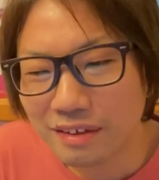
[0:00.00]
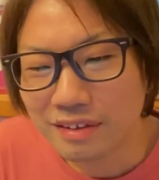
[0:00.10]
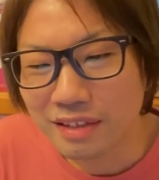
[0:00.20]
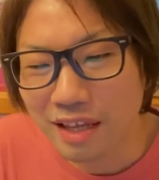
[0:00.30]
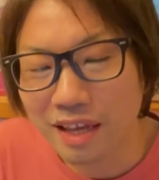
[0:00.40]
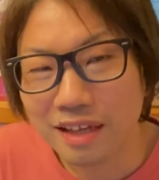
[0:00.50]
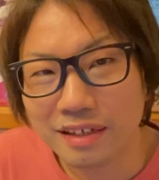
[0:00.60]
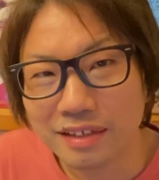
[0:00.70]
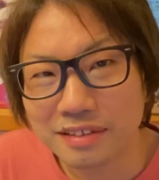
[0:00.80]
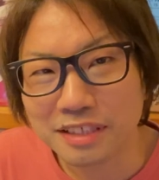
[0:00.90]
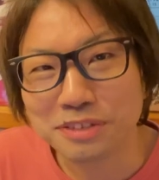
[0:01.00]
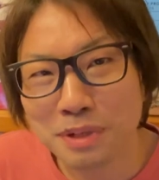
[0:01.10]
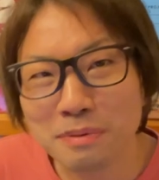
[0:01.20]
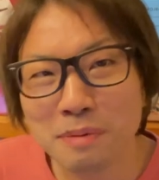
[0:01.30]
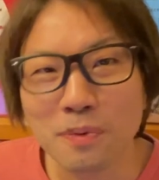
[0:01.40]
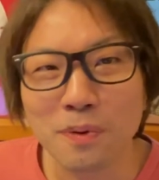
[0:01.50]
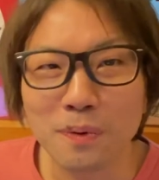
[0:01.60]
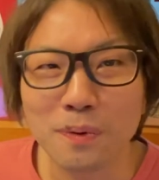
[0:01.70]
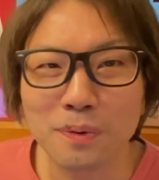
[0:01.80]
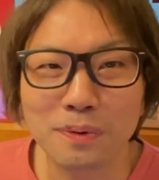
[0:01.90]
ねだからそれは
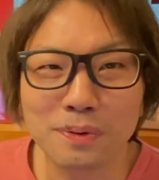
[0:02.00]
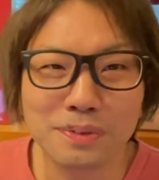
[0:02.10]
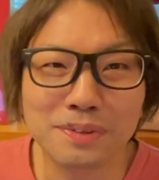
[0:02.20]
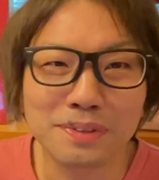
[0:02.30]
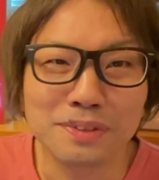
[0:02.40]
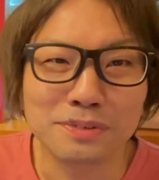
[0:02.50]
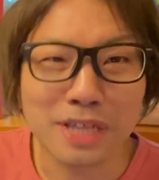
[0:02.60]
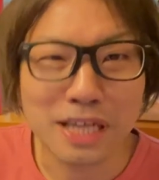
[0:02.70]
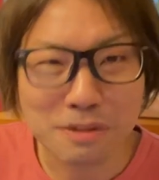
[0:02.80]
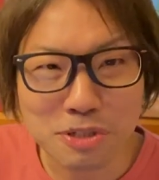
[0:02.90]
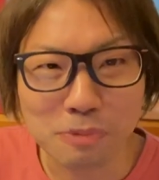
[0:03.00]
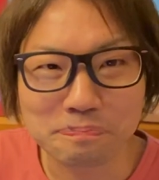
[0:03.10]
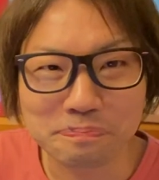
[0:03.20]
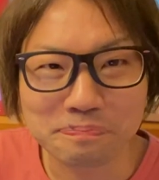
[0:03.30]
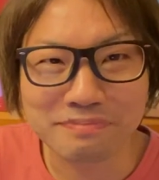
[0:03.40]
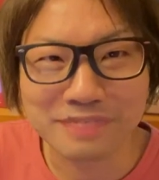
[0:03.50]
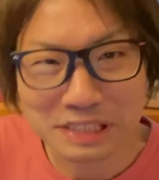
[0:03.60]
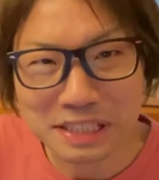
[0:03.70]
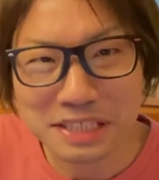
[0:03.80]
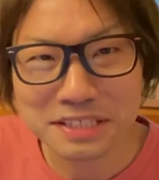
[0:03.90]
もう受け入れましょう
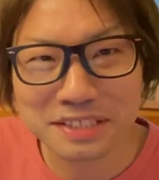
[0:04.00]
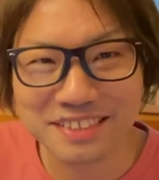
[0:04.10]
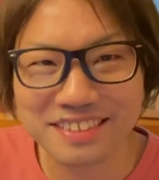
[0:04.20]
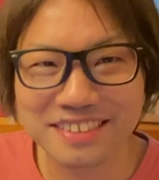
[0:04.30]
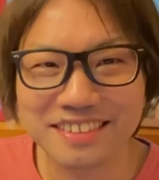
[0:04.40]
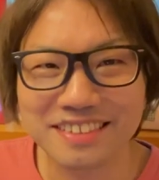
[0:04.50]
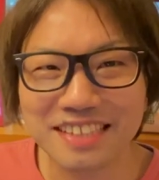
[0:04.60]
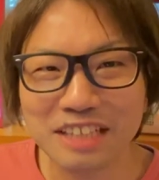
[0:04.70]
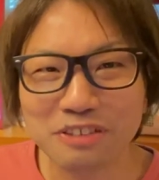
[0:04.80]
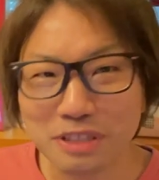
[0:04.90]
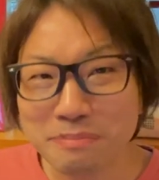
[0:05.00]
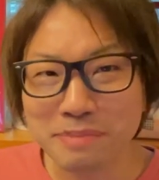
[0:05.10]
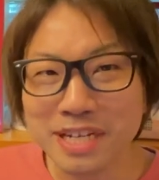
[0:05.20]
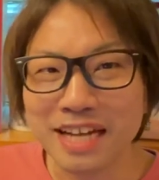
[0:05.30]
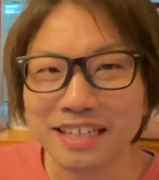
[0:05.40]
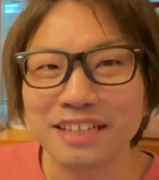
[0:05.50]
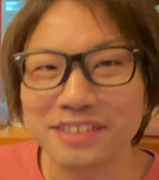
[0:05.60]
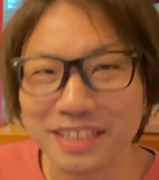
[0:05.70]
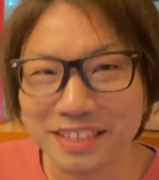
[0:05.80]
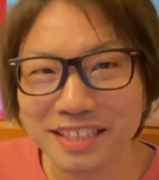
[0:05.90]
こんな感じですあと今未来がある
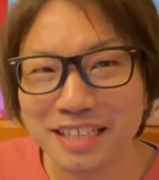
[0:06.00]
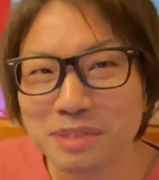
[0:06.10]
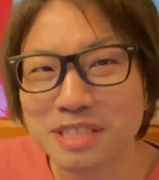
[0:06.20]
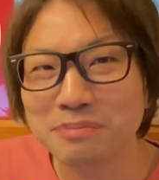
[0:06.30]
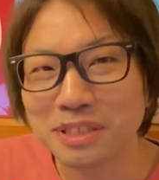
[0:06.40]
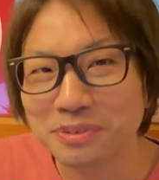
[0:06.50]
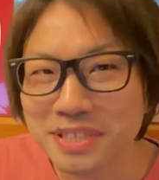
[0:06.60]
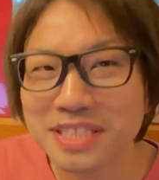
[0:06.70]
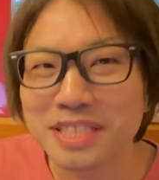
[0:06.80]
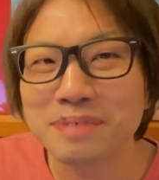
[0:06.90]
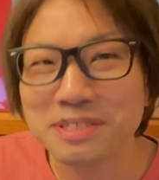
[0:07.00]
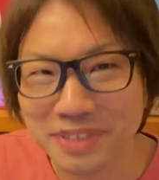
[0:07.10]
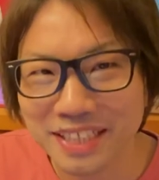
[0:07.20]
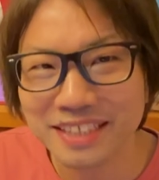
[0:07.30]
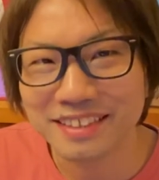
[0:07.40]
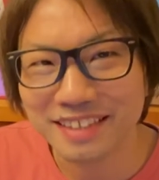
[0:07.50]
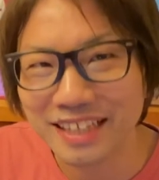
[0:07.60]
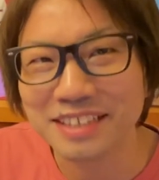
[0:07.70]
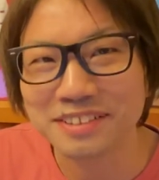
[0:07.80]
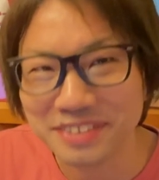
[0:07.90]
からね浜ちゃんまた応援していきましょうね
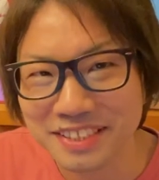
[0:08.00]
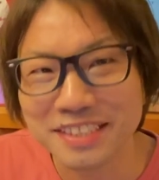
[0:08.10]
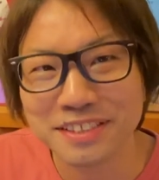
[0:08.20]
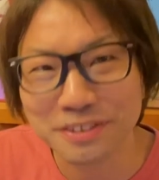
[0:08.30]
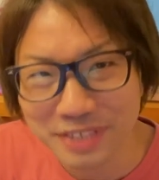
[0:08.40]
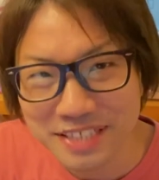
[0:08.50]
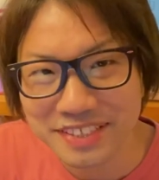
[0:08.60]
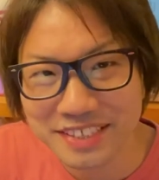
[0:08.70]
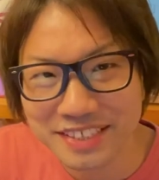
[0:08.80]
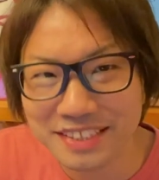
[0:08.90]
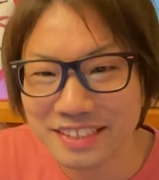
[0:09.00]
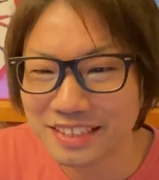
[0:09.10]
ありがとうございます引き続きお願いします